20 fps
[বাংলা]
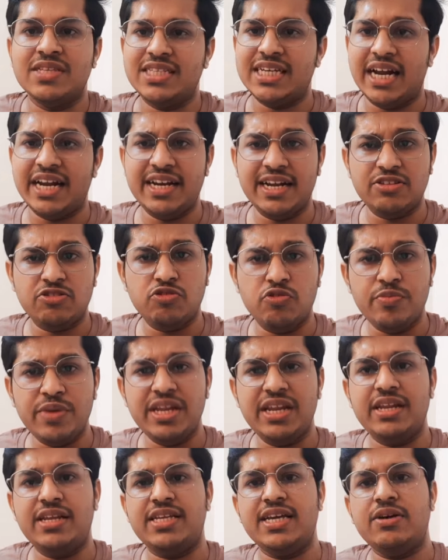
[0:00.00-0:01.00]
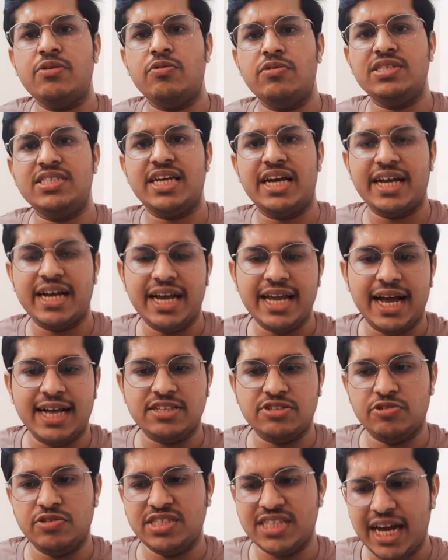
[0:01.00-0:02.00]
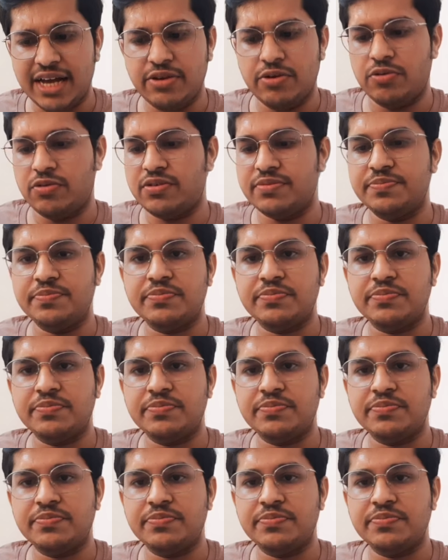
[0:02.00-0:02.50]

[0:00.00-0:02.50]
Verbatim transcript: জানি না তুমি নিজে কোন জায়গায় আছো যাই হোক